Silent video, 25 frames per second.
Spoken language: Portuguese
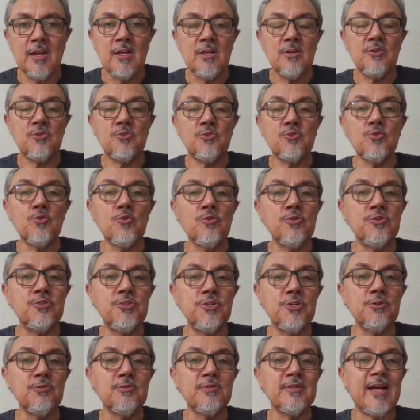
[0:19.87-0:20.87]

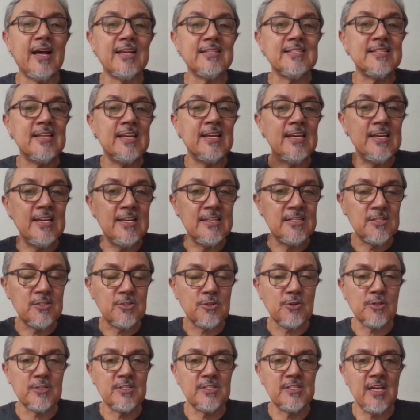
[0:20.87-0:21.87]
surgiu nas redes
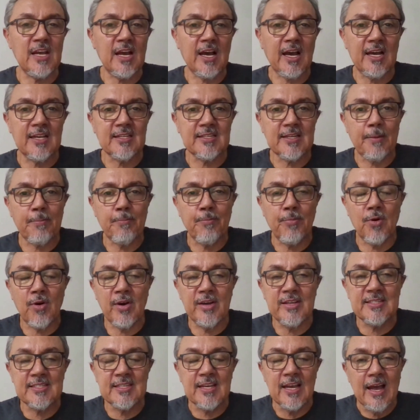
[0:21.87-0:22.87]
sociais
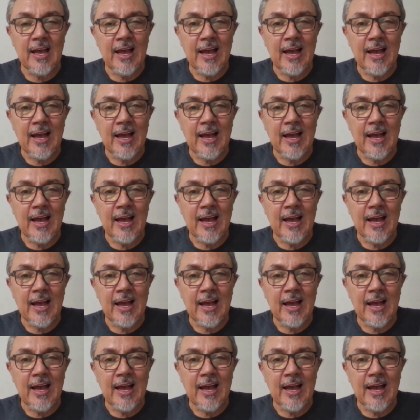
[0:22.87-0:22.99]
após